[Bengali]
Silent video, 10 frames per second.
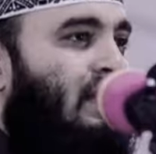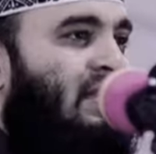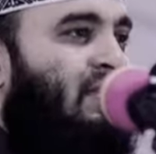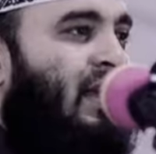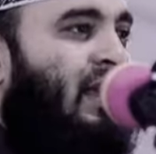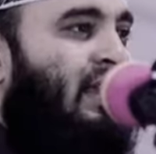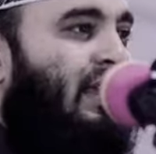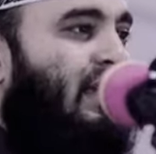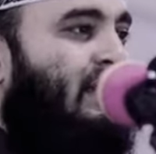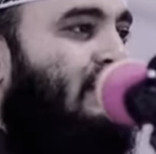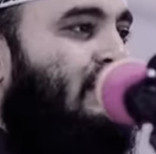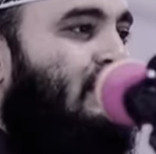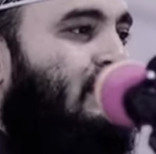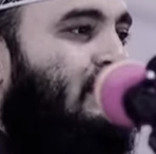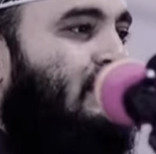না জি বাংলা দেখেন
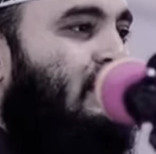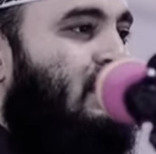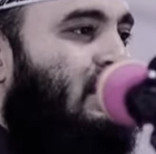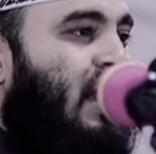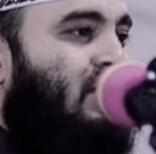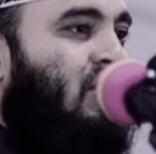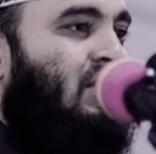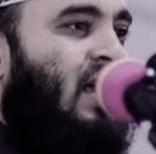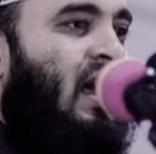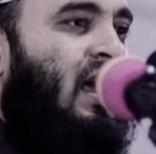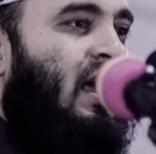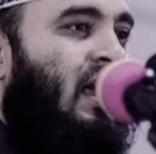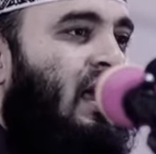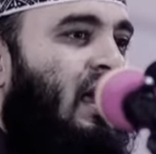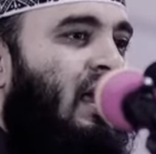স্টার জলসা
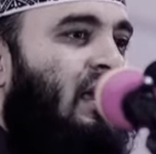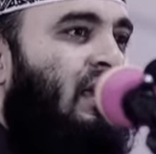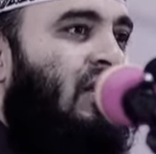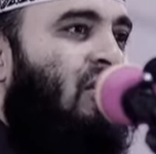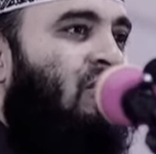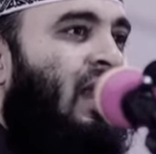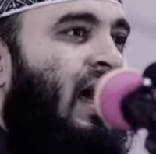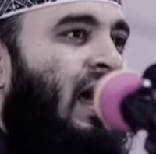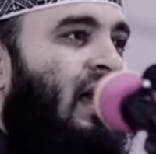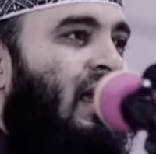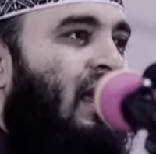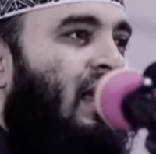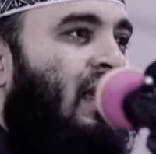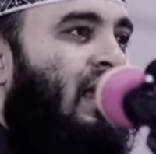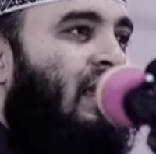কিরণমালা
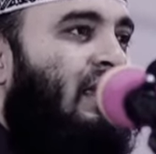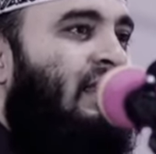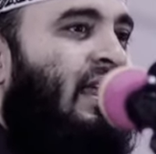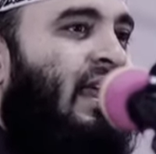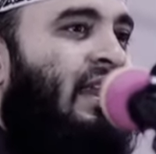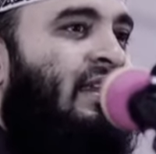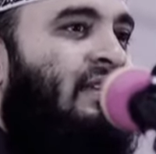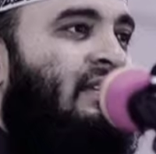কি দেখেন